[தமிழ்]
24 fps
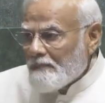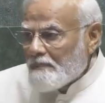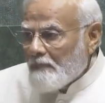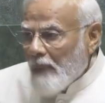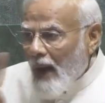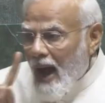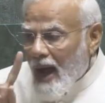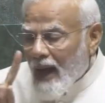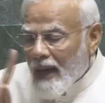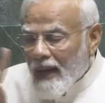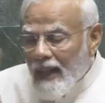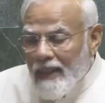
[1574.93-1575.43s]

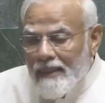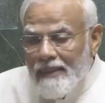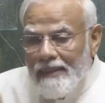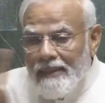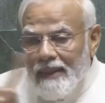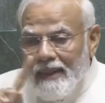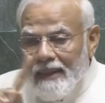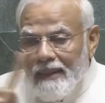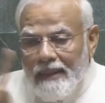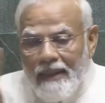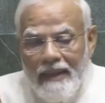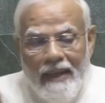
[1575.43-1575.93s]
நாட்டோடு
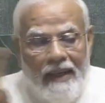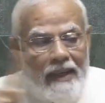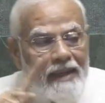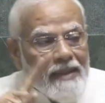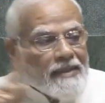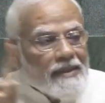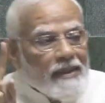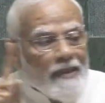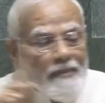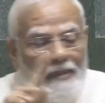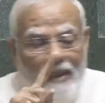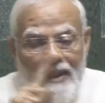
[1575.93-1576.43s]
மட்டுமே
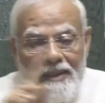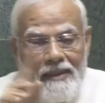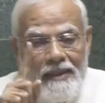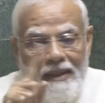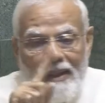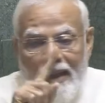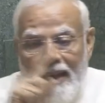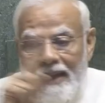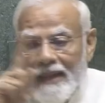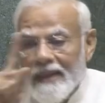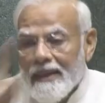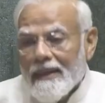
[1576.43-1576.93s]
குறுகி நின்று
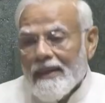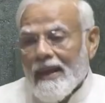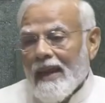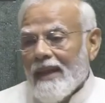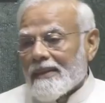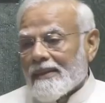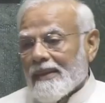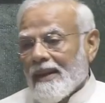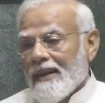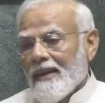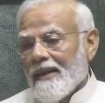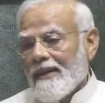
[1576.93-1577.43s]

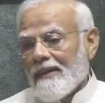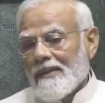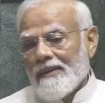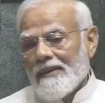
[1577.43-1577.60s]
போவதில்லை